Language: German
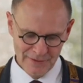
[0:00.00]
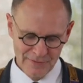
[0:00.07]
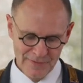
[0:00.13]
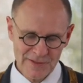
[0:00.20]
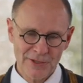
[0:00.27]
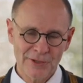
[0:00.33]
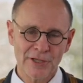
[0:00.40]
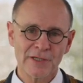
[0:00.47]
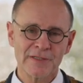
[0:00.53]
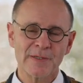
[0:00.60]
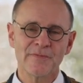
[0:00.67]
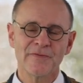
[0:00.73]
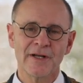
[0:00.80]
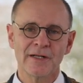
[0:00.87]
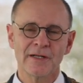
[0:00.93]
unser
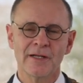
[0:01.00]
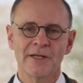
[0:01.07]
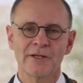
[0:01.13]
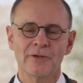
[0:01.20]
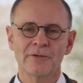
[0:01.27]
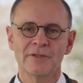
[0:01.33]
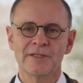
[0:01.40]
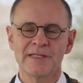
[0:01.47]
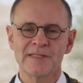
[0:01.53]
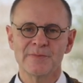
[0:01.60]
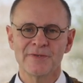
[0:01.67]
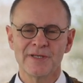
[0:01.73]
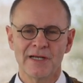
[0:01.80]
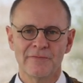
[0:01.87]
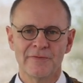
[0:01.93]
Neujahrsempfang kann auch in
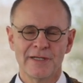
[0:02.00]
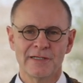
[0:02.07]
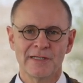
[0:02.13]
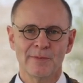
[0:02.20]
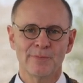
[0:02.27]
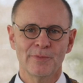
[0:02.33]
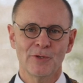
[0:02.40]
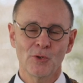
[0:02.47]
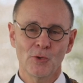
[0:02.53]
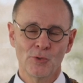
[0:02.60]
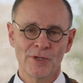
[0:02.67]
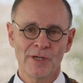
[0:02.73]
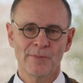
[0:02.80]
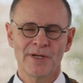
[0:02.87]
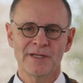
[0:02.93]
diesem Jahr wegen der
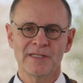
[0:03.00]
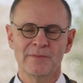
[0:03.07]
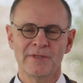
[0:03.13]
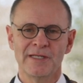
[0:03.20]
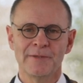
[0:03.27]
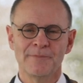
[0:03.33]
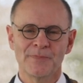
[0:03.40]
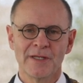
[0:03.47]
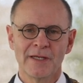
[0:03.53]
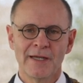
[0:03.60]
Corona-Pandemie